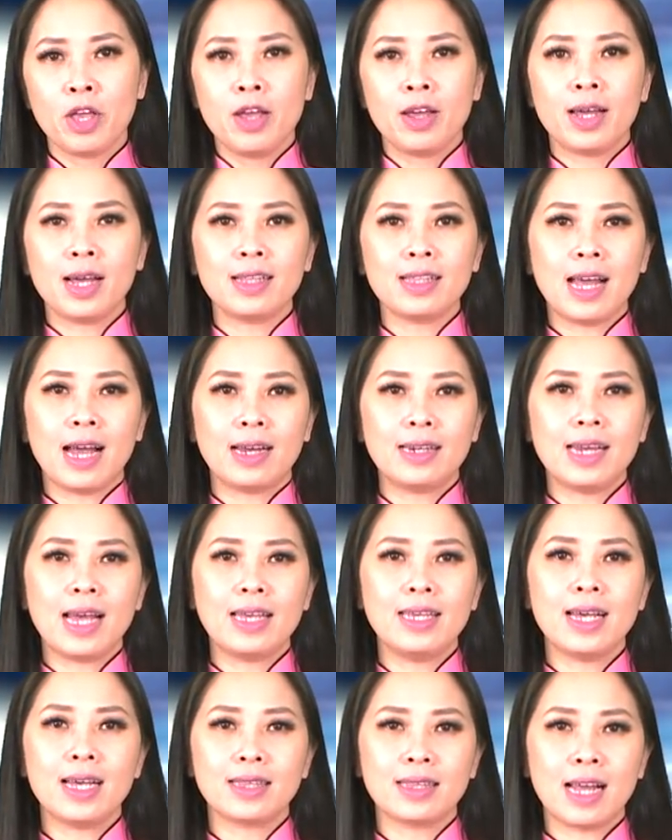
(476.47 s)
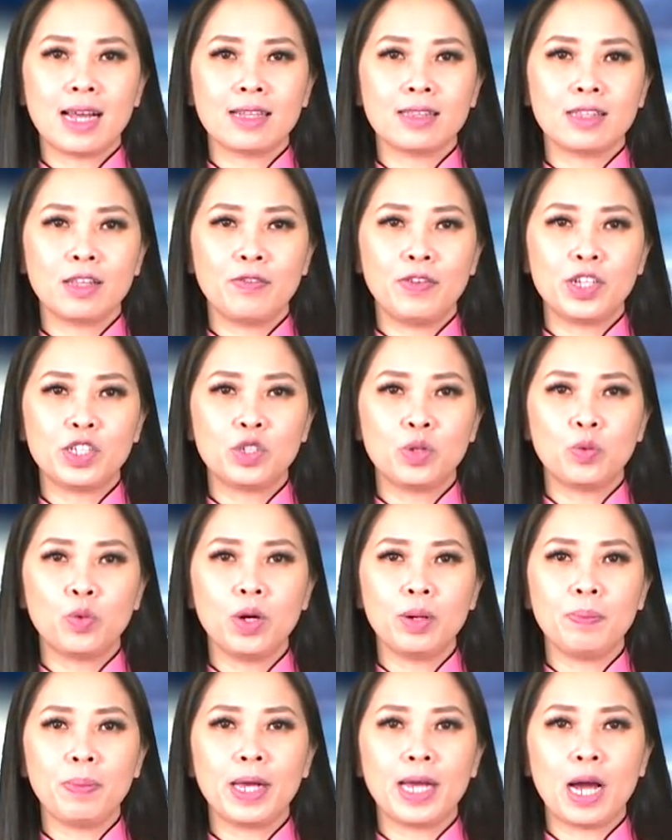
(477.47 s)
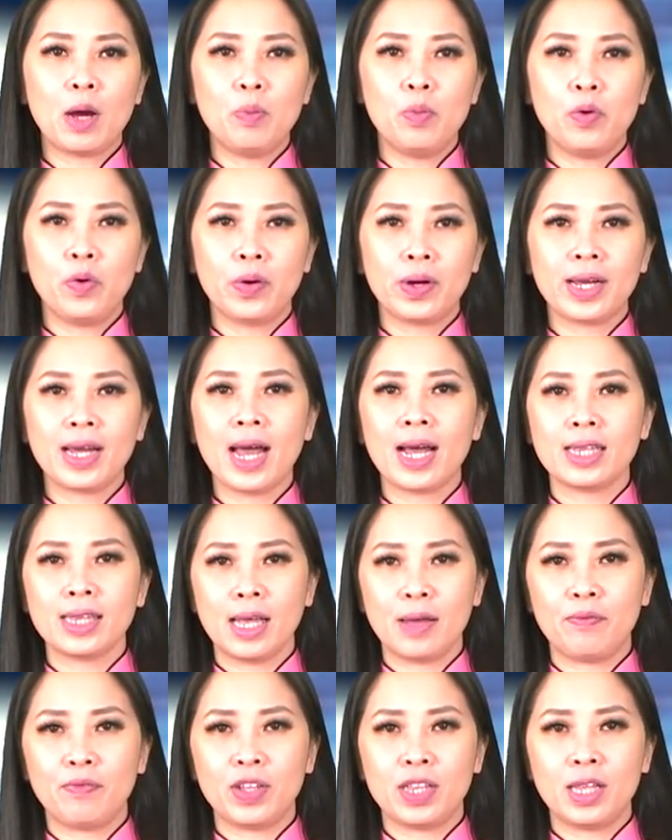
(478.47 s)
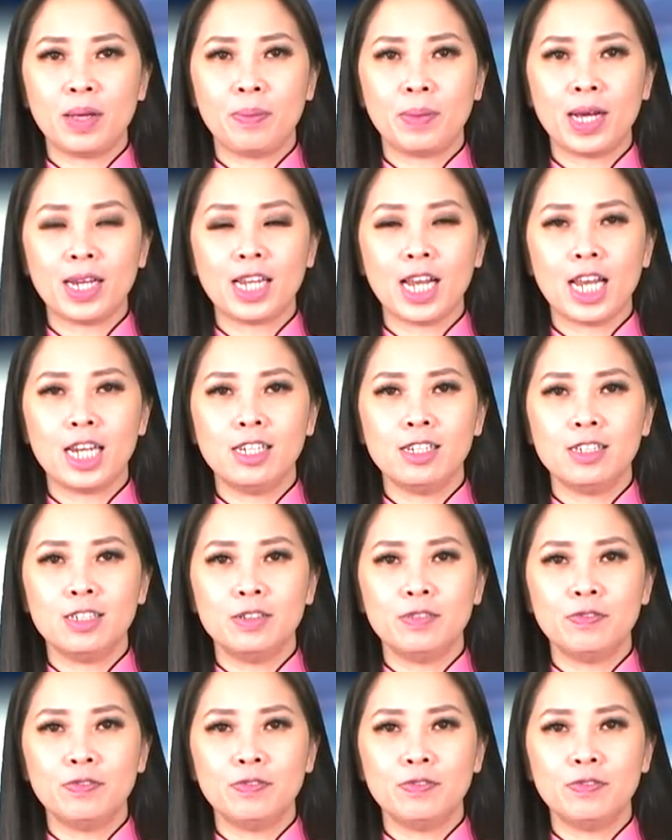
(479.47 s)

Căng thẳng đã gia tăng từ việc Trung Quốc bị cáo buộc can thiệp và tìm cách ảnh hưởng